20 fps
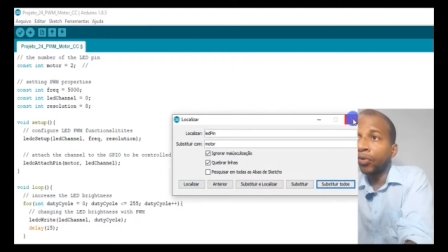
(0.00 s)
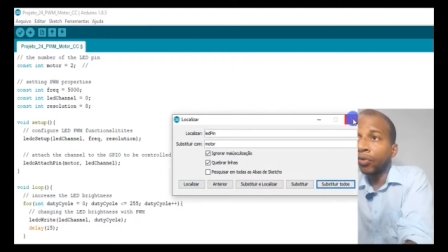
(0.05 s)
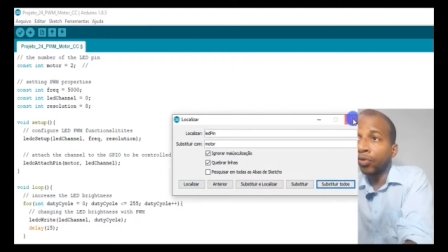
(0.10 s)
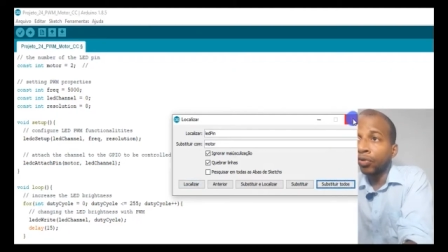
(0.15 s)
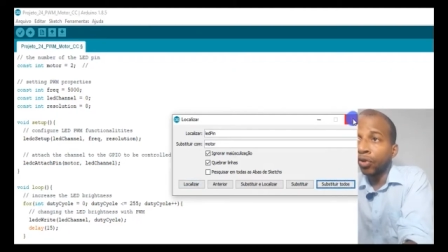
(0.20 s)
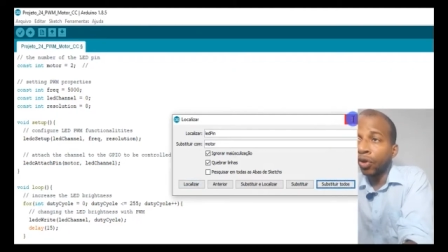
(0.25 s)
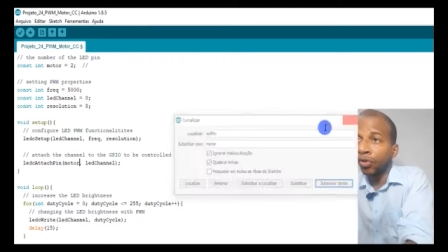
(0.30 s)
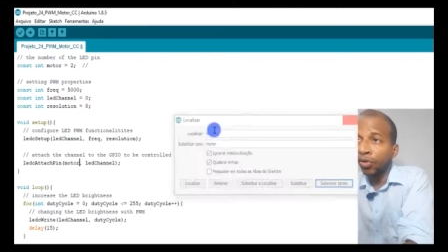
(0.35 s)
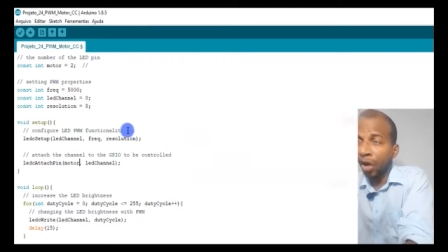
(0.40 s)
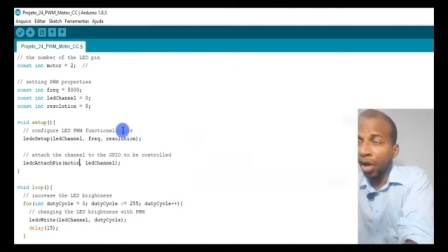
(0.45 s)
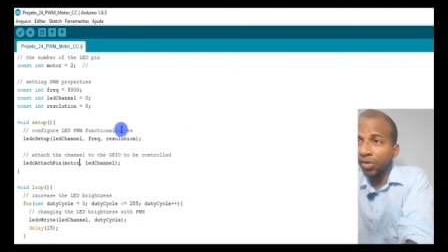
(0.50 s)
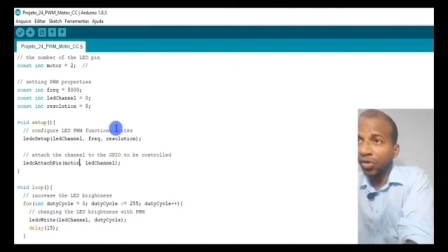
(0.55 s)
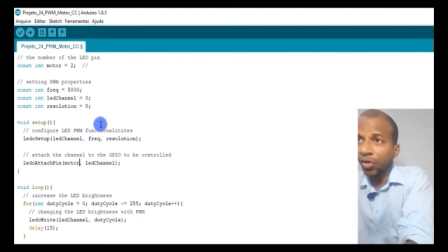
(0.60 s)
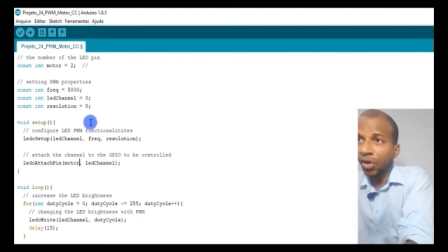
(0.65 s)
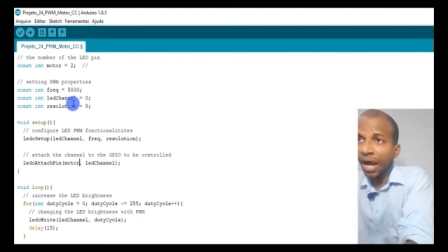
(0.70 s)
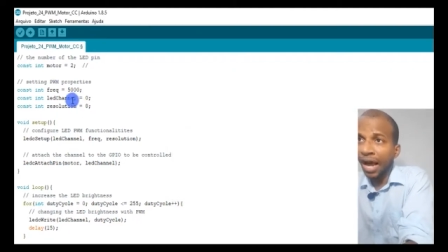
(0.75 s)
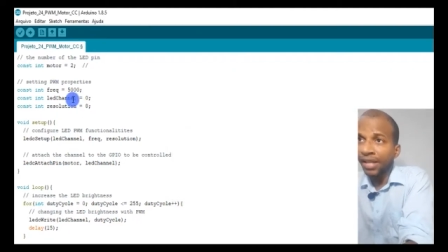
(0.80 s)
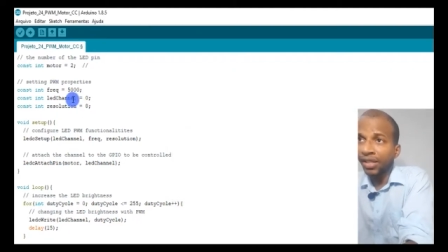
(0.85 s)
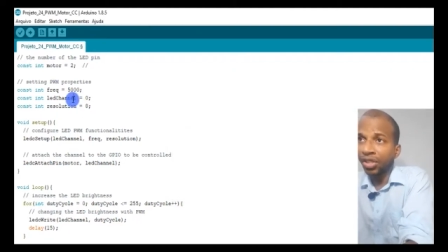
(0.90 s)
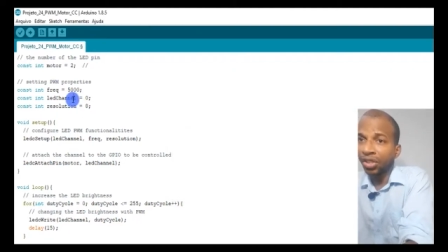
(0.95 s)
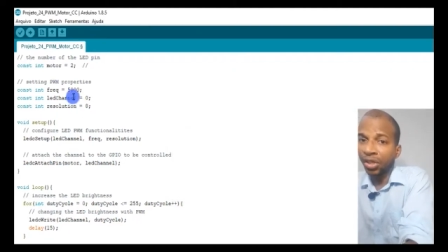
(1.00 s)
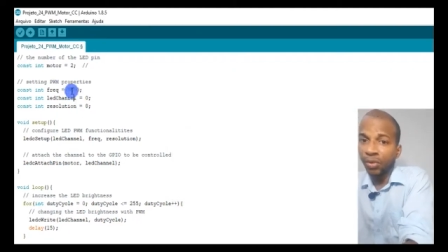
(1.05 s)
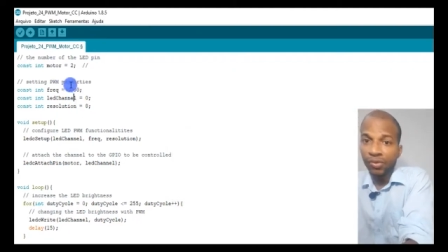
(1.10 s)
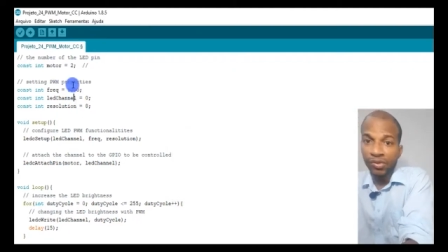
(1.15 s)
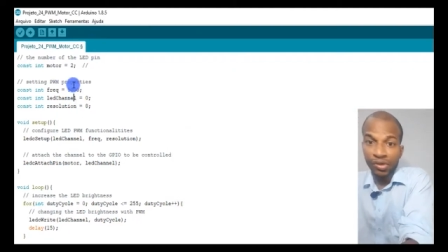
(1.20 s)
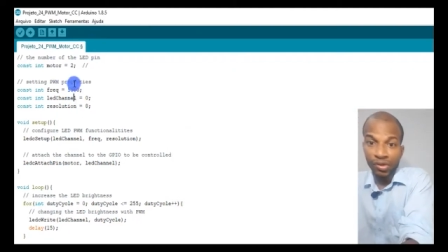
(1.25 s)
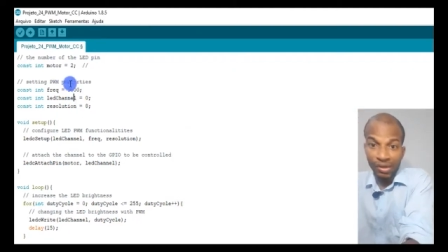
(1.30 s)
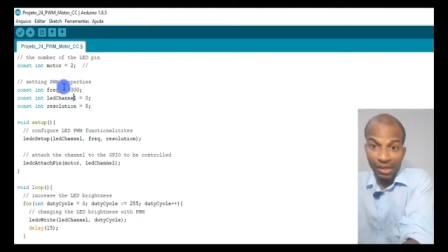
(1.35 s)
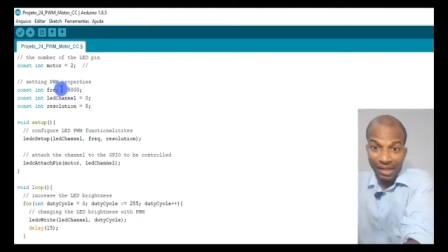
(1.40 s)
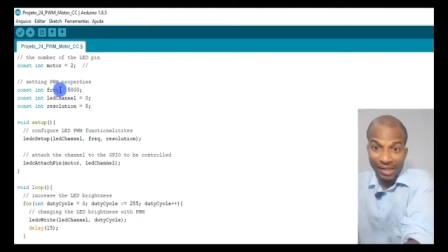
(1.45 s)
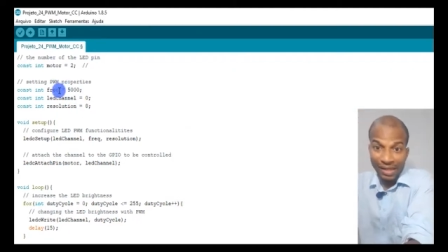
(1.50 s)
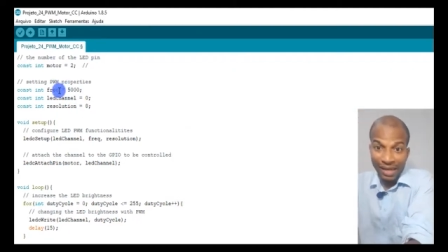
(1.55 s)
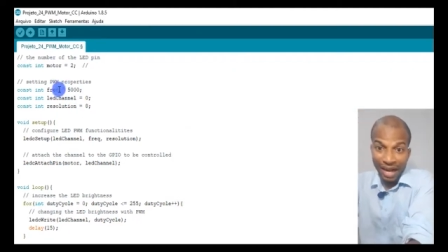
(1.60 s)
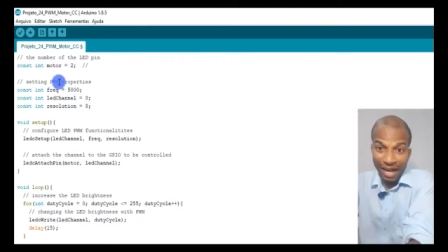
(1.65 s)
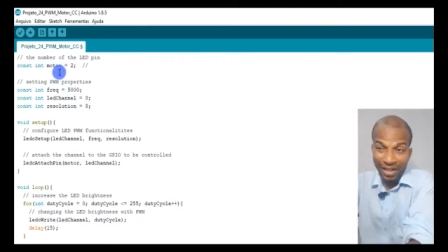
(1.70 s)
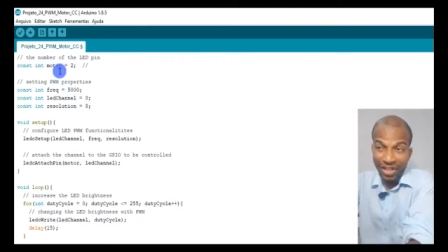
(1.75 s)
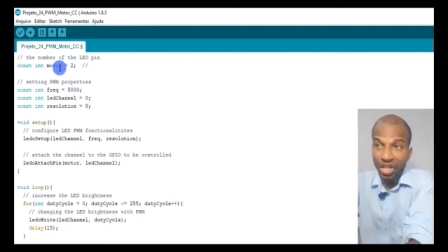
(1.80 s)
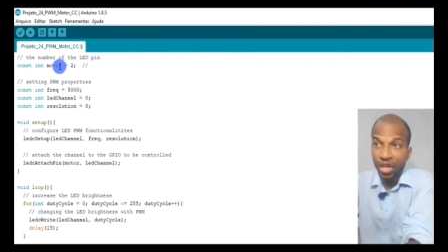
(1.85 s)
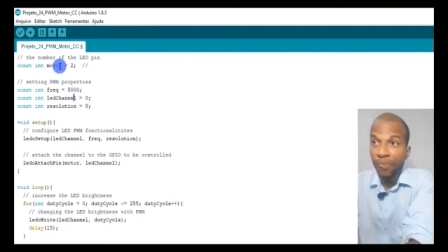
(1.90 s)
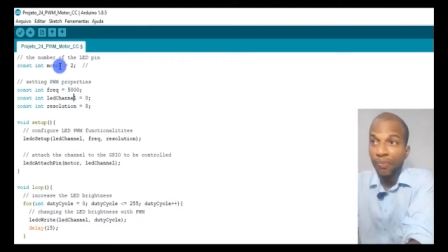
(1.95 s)
no nosso caso estamos
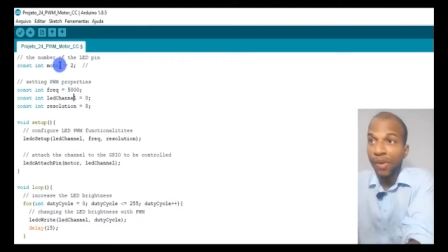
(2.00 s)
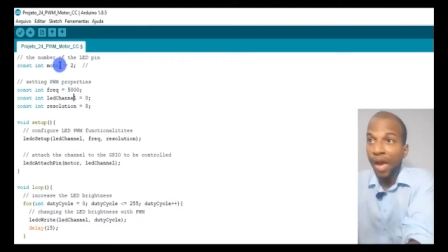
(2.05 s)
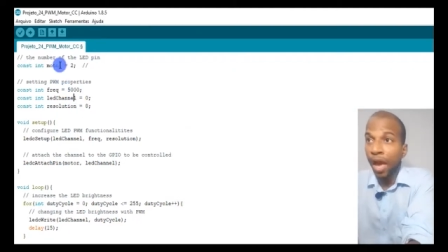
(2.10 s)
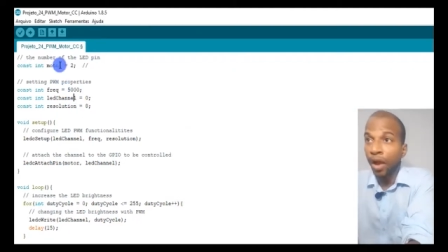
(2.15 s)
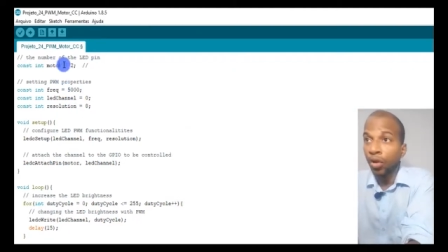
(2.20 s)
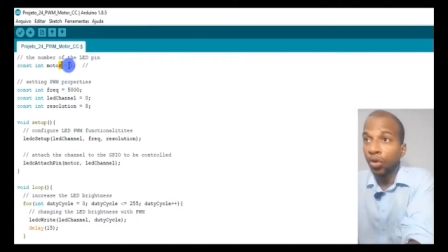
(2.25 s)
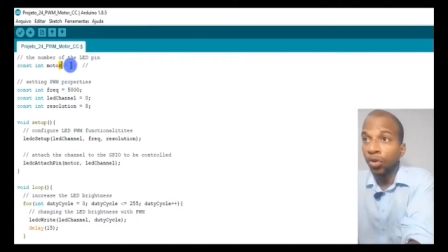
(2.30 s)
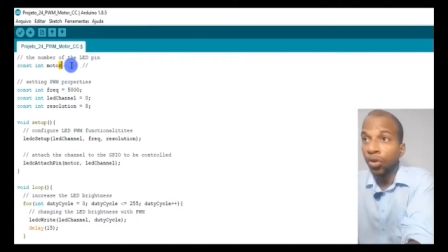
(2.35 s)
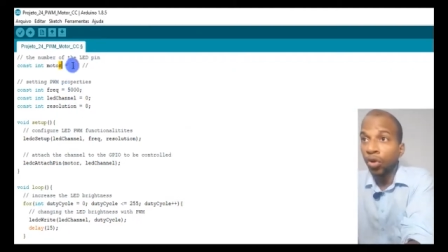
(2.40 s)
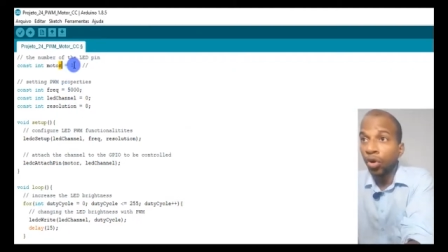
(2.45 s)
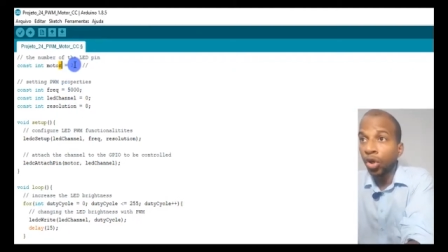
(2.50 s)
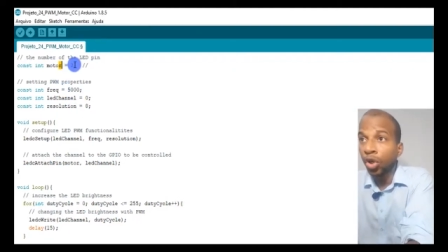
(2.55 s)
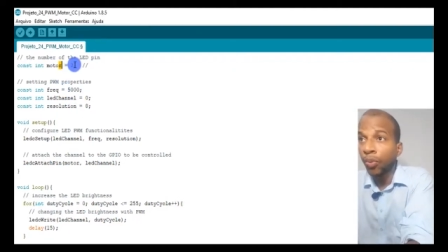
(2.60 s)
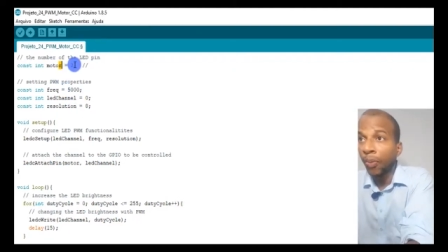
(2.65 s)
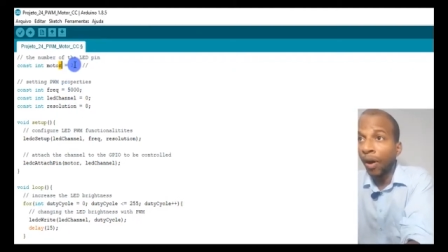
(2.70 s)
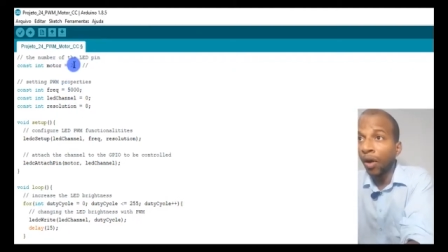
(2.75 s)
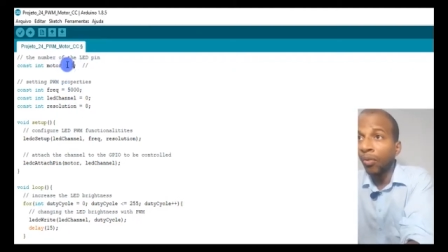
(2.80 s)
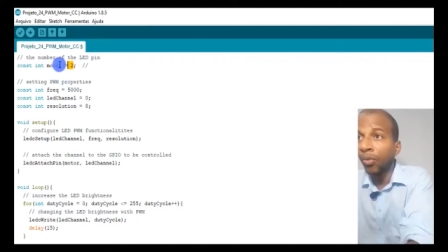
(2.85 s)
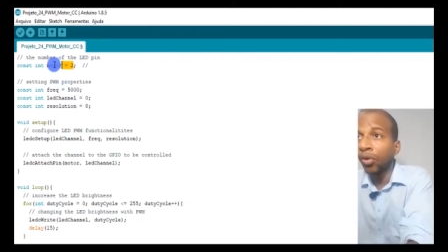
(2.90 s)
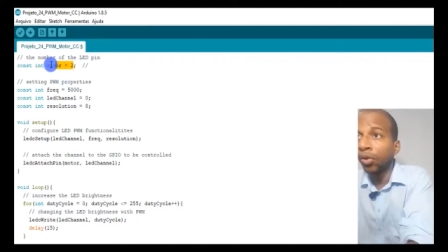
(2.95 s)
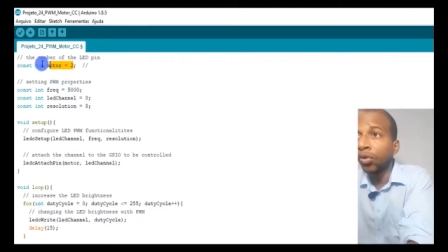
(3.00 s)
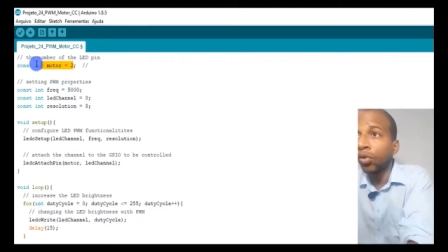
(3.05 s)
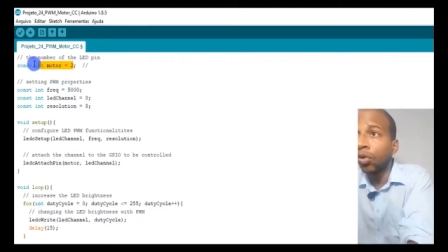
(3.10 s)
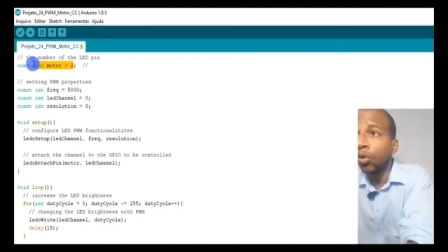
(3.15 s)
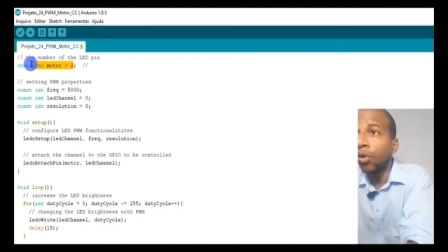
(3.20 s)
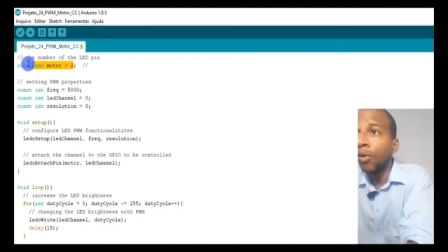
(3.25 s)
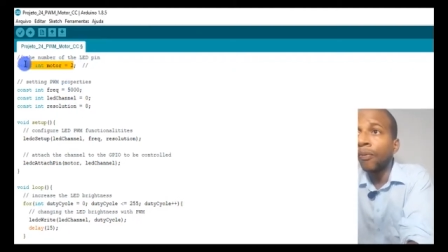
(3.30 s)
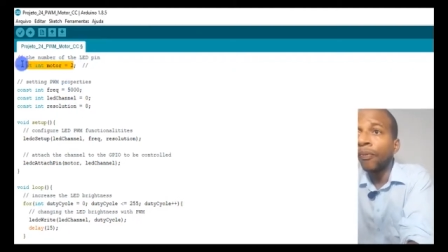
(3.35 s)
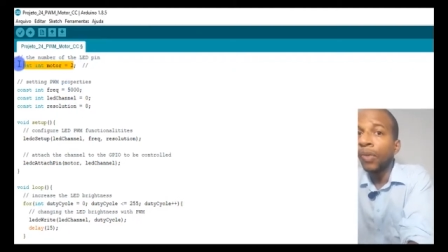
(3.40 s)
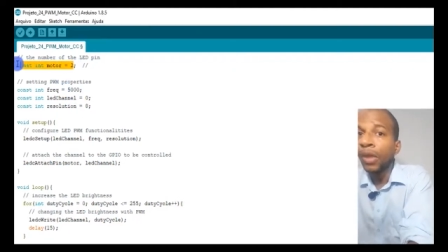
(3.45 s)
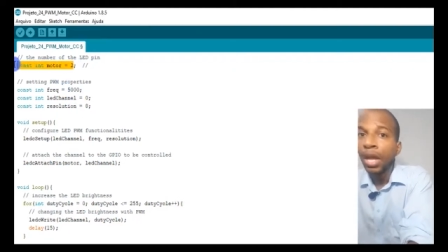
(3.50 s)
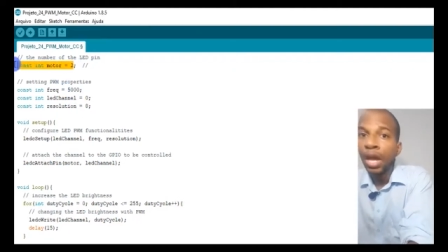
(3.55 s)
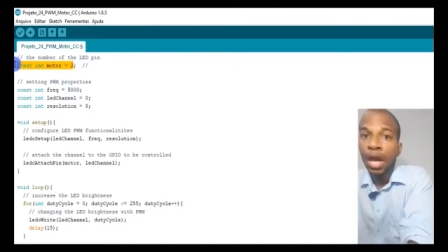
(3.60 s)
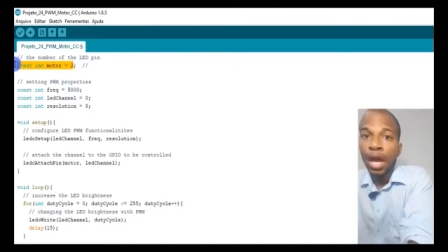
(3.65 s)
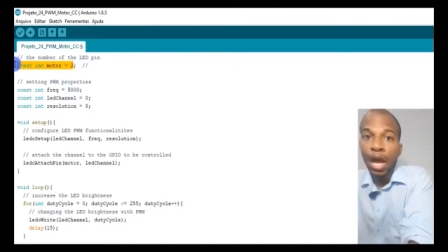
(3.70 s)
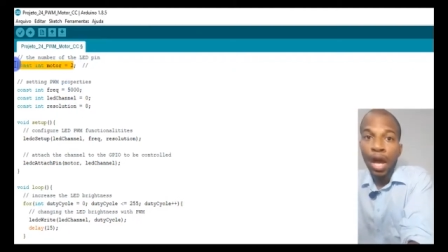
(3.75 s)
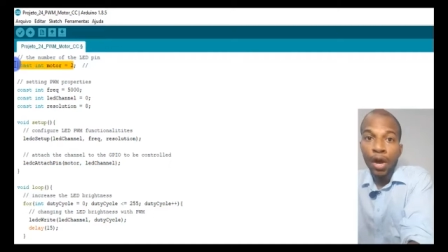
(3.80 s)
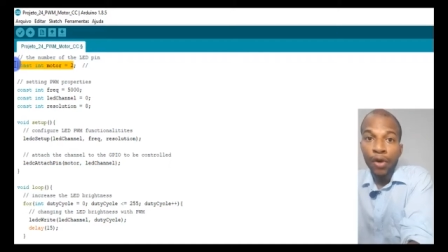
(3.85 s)
utilizando a GPIO 2 para o motor.